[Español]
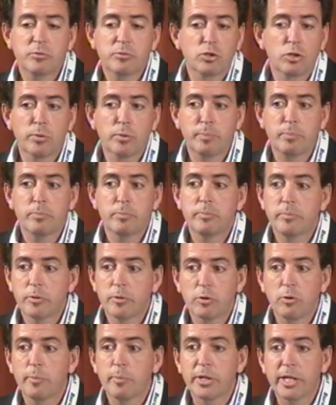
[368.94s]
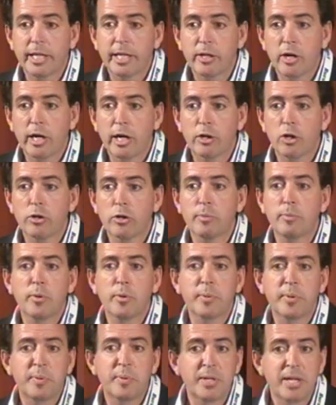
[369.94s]
Yo como ingeniero agrónomo
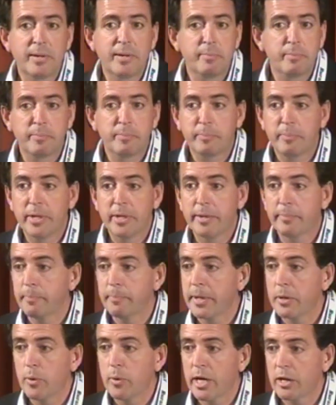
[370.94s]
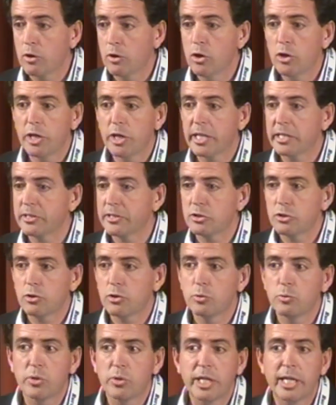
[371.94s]
vivía en, en Peguajó, era asesor
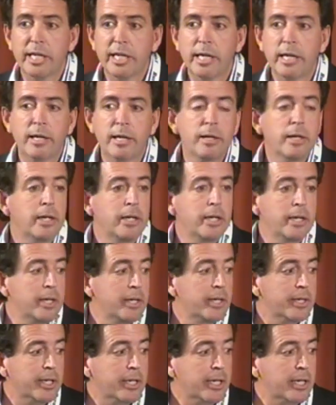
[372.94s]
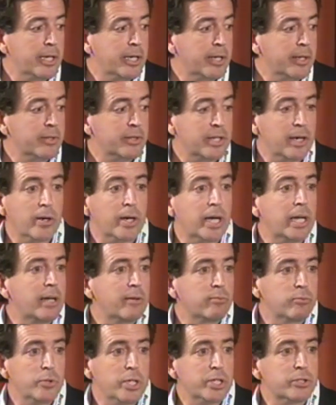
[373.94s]
de UNCREA, eh, trabajaba en
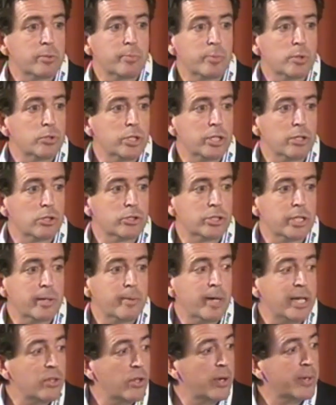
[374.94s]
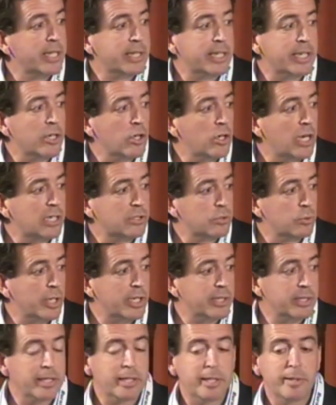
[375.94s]
la Fundación Producir Conservando, había tenido la
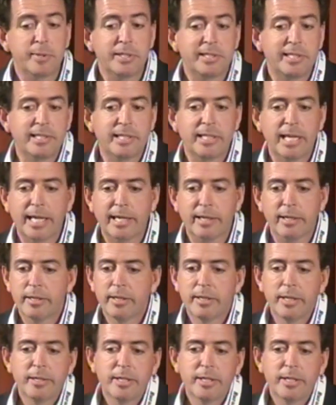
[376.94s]
suerte de visitar